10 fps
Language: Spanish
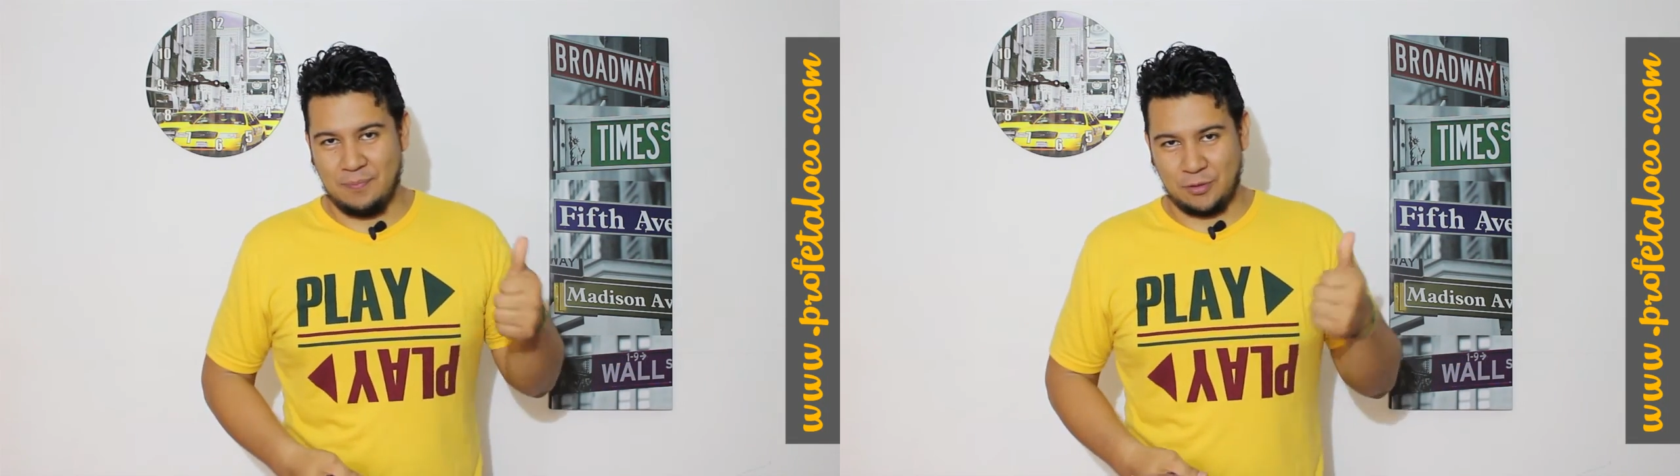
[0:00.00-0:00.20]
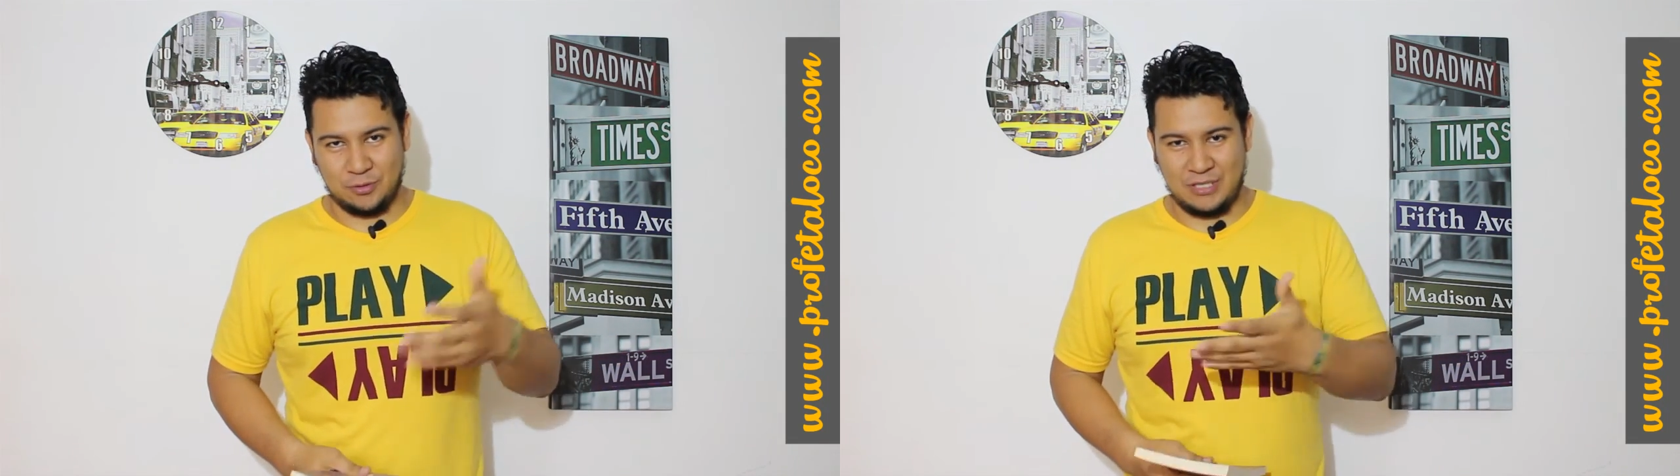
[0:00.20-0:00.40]

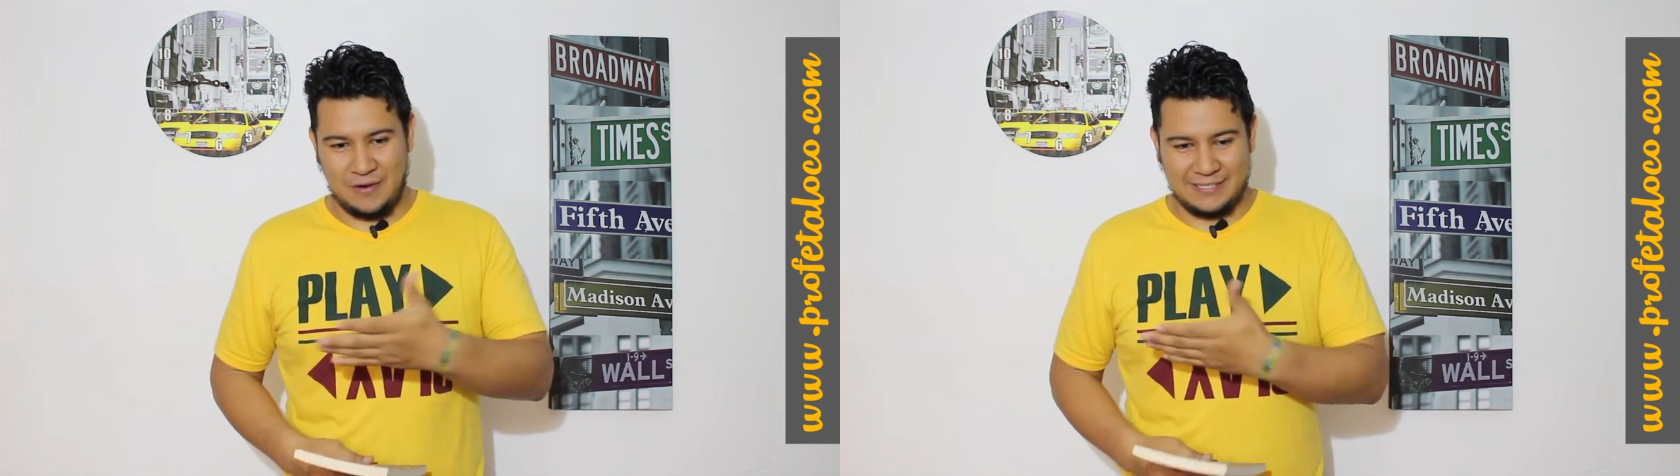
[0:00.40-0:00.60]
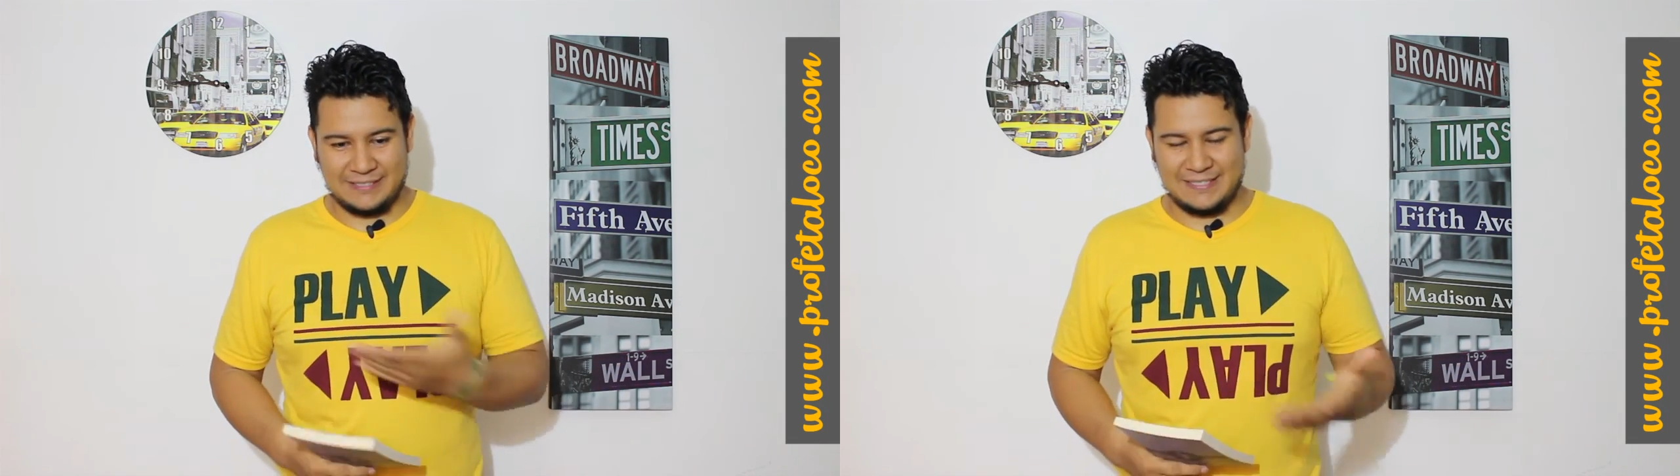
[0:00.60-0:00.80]
por
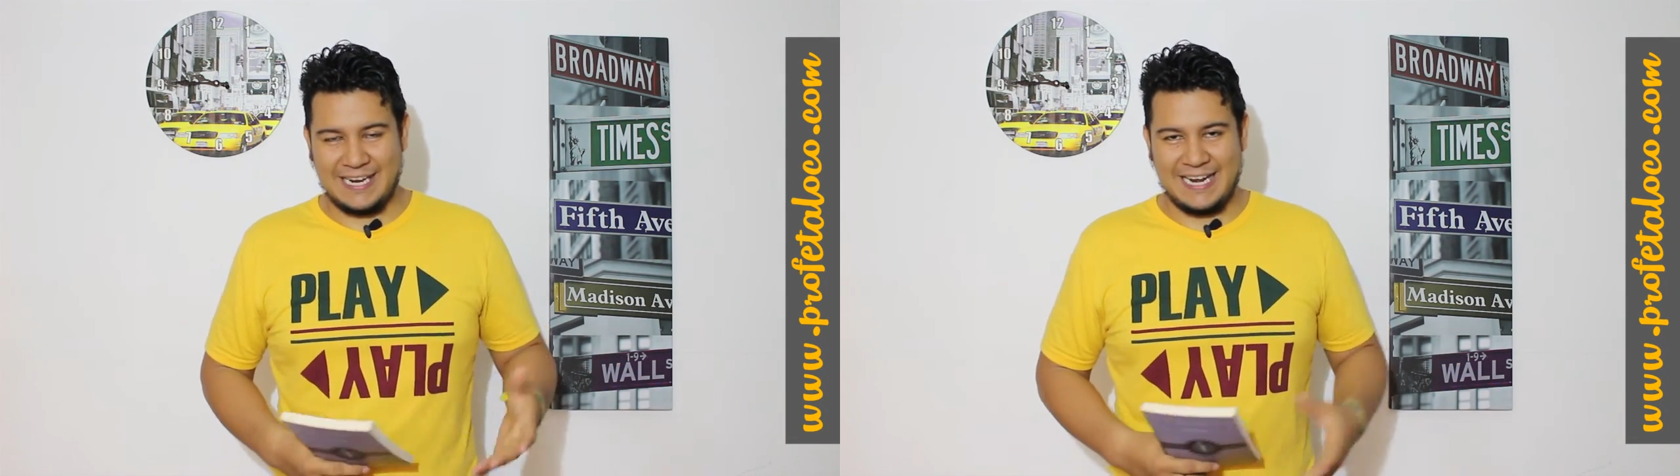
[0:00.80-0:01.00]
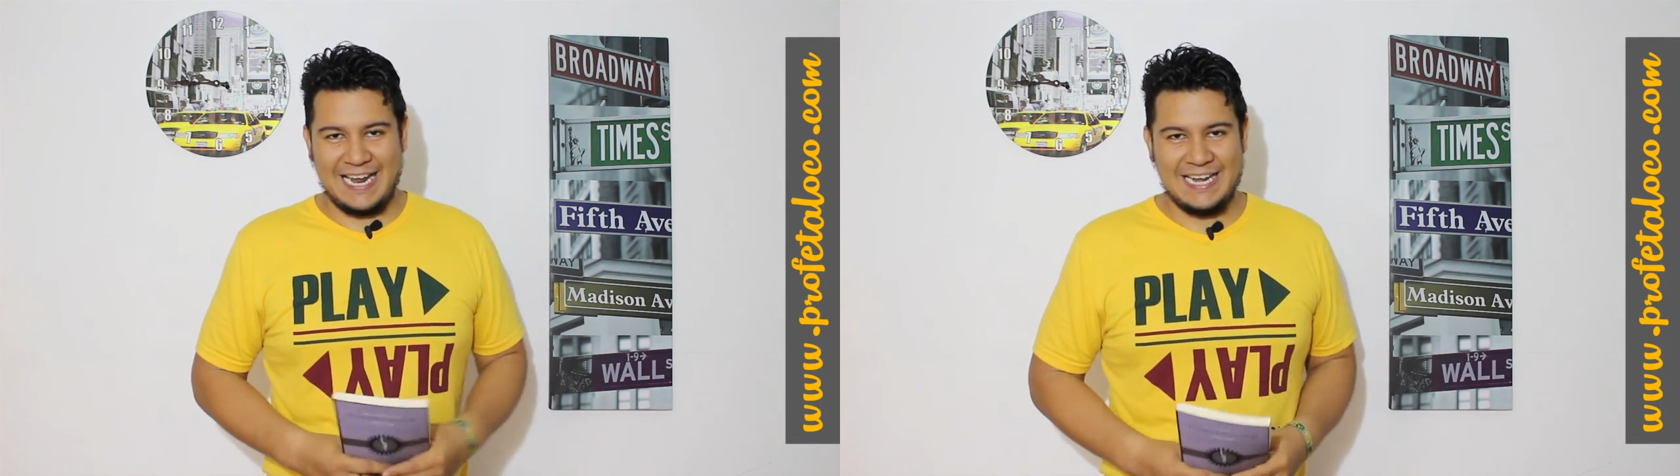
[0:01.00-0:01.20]
suscribirse a este
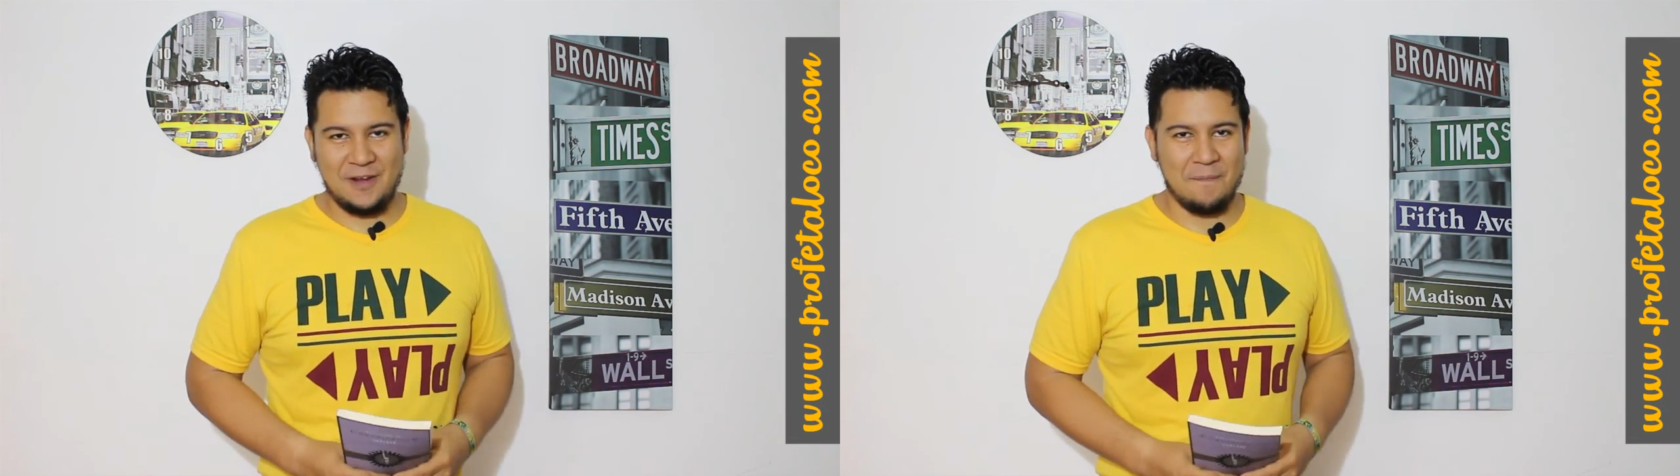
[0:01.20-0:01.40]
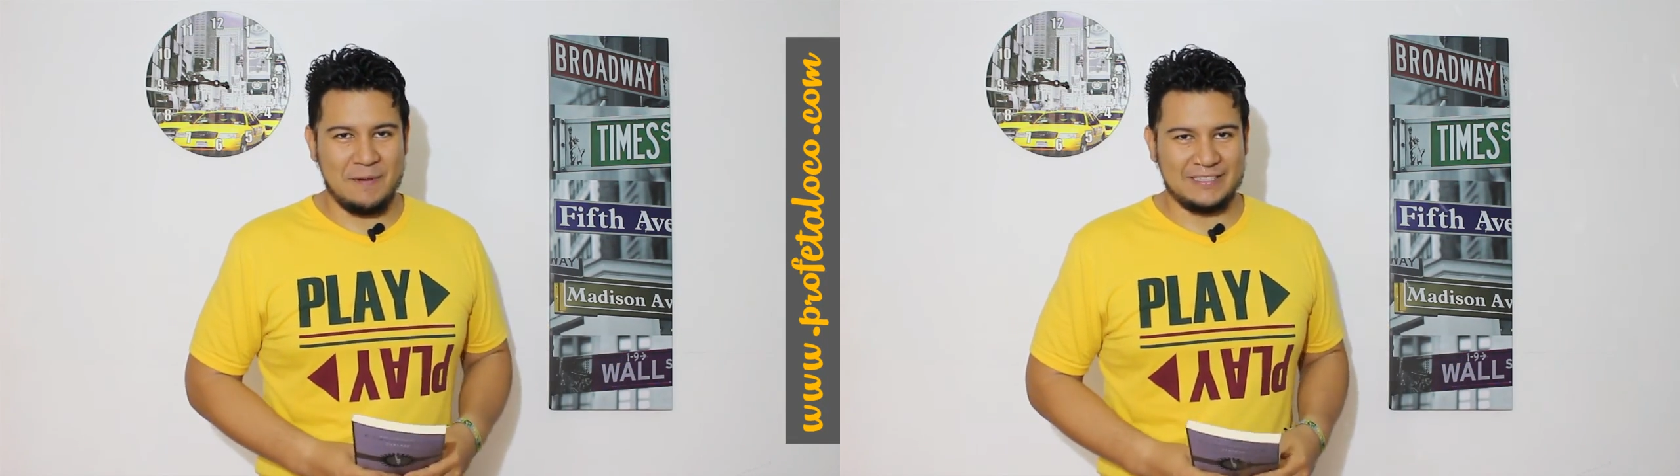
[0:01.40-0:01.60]
canal y
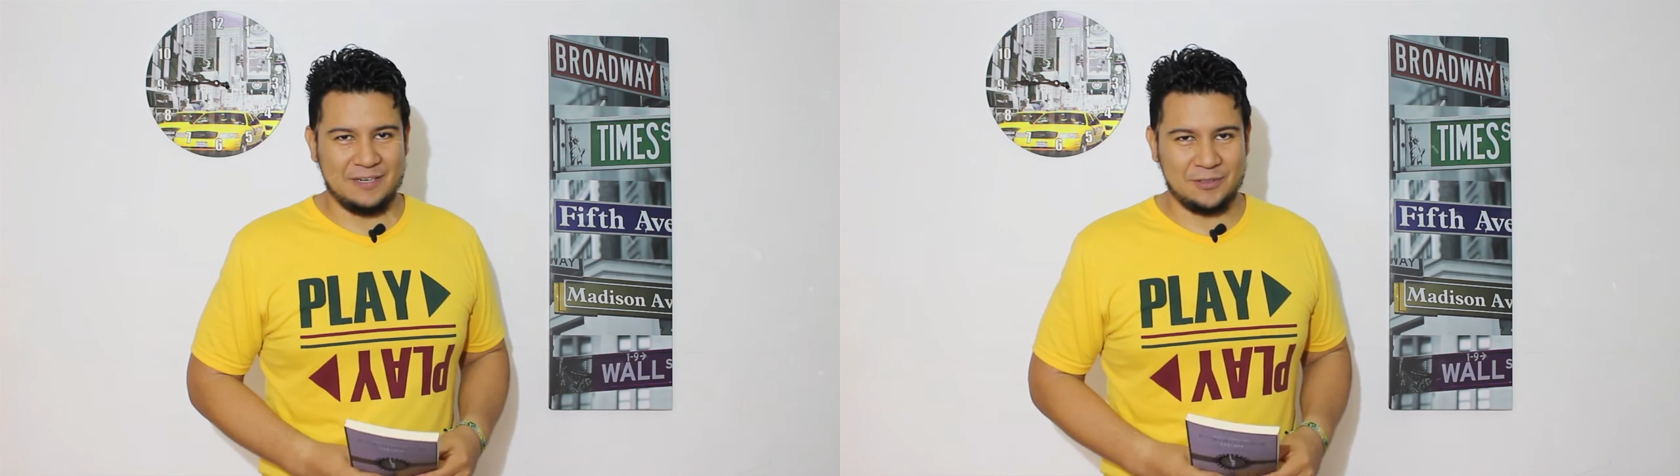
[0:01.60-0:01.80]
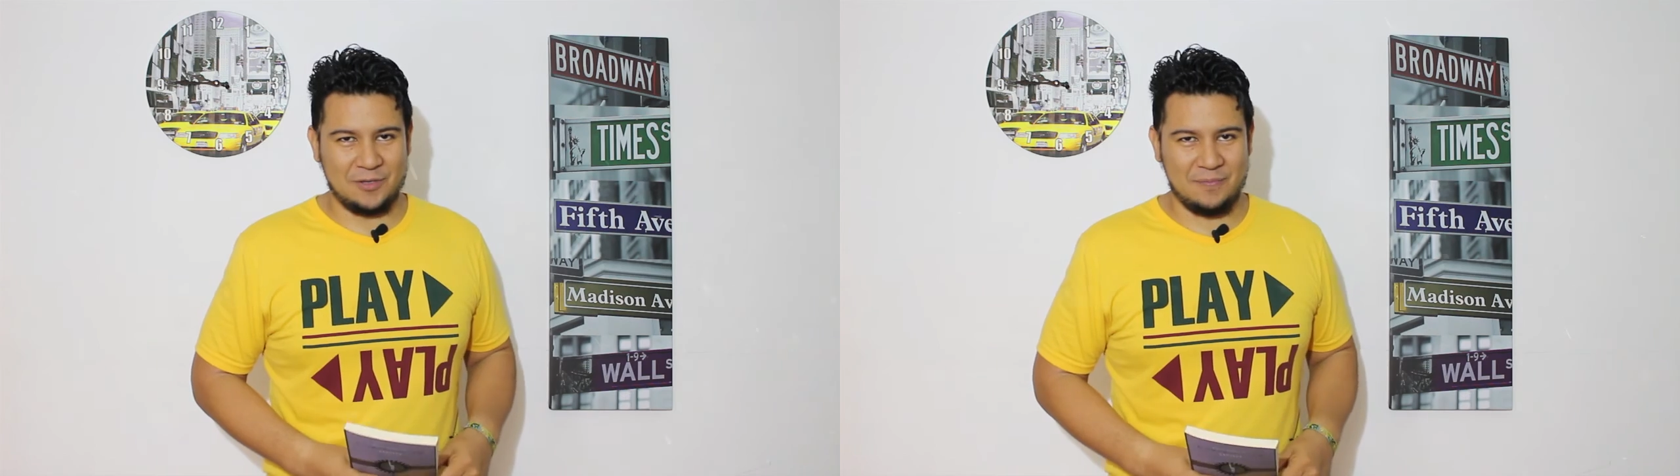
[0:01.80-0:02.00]
compartir
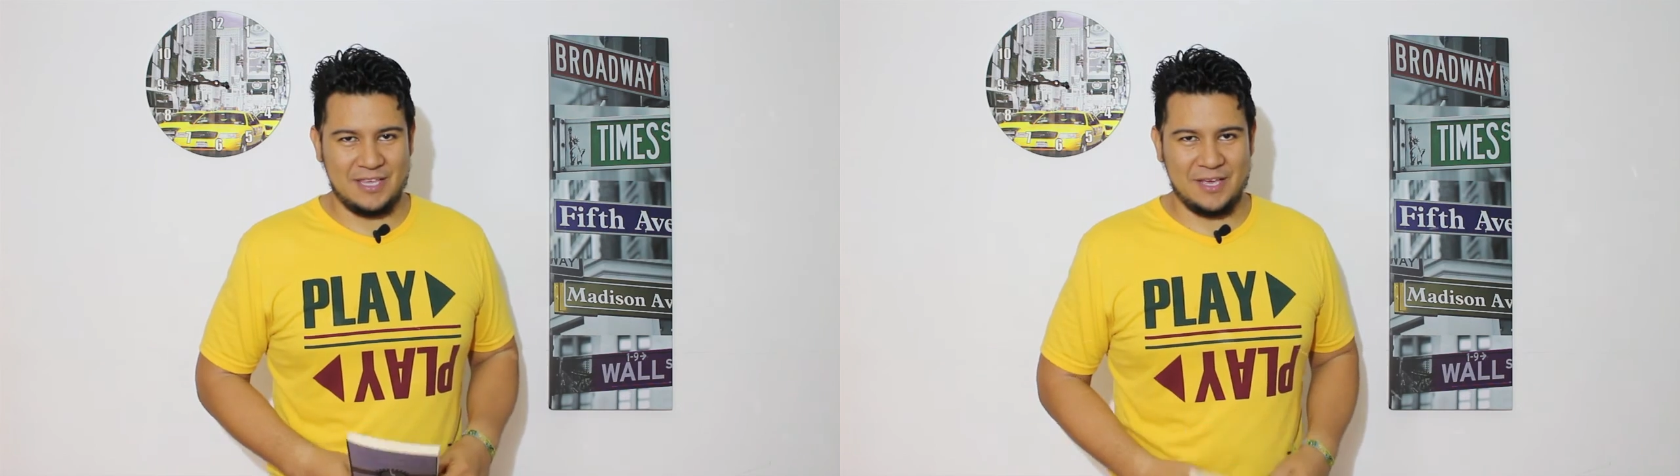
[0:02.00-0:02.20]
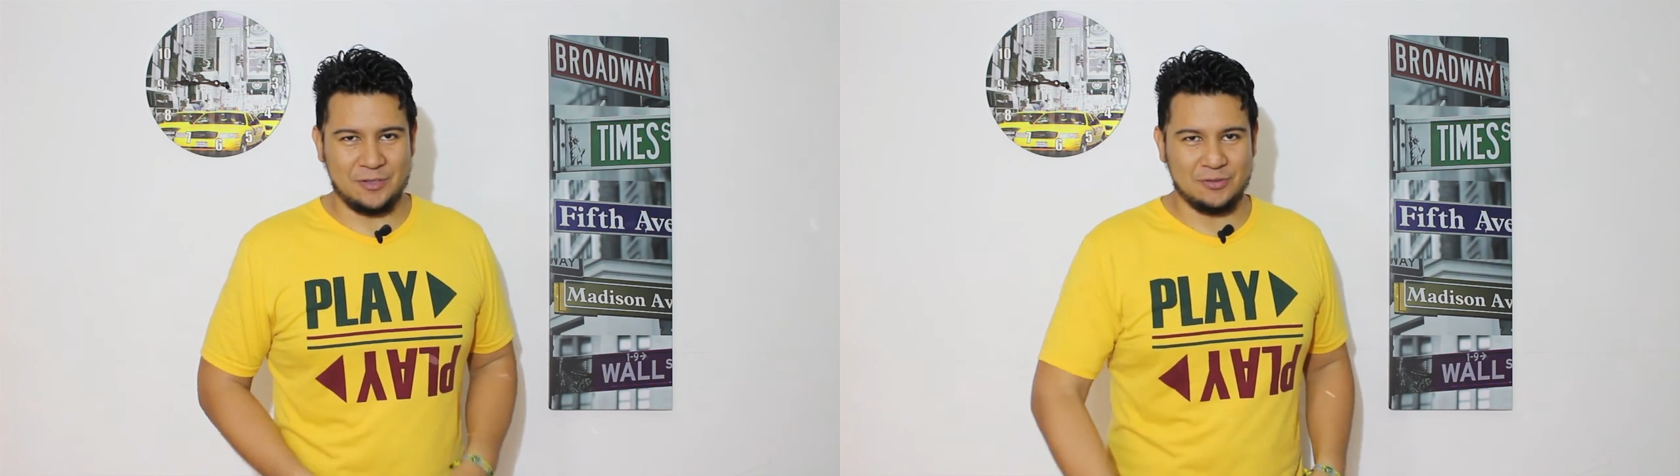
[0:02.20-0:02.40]
nuestros
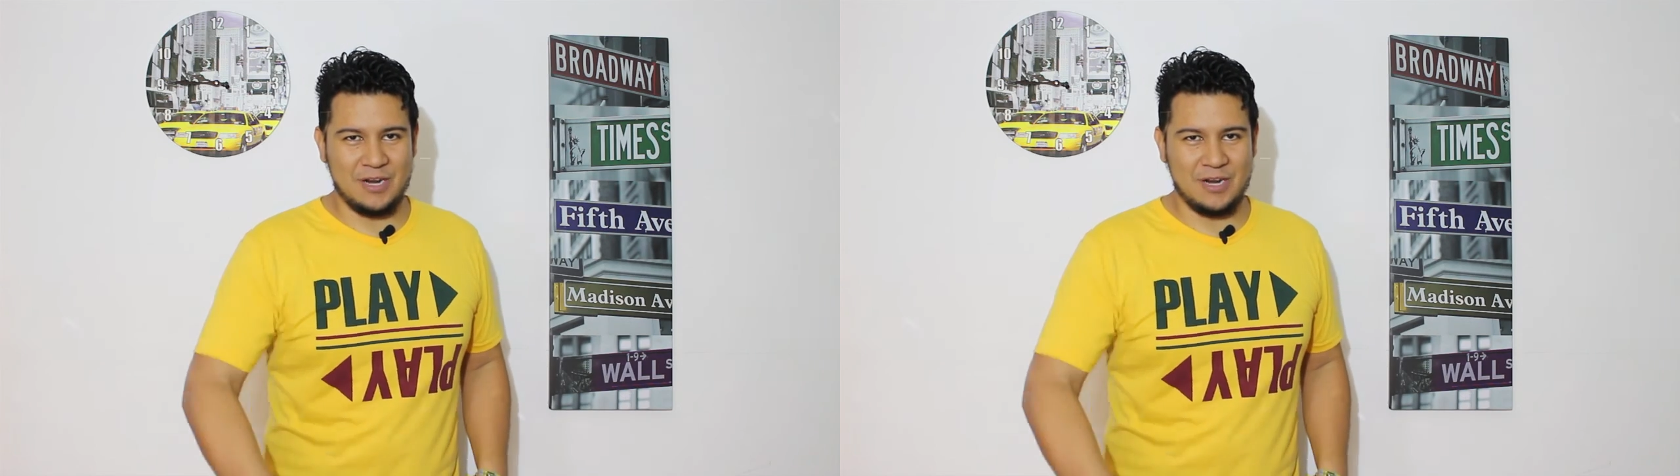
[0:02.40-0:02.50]
videos.